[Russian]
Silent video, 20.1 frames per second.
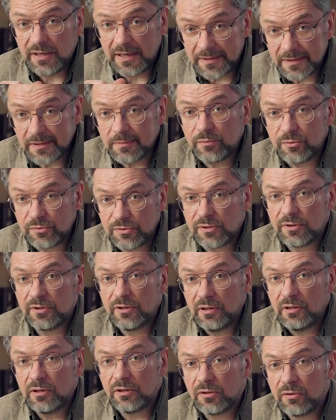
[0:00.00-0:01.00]
это будет
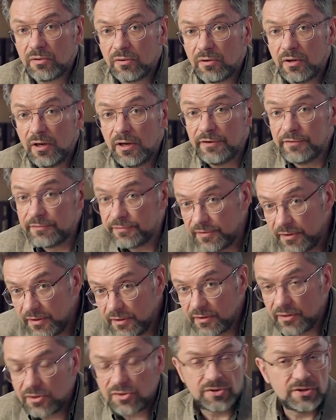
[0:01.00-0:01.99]
нелегко.
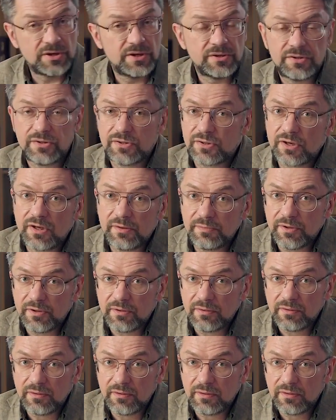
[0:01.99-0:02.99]
Вы решайте сами.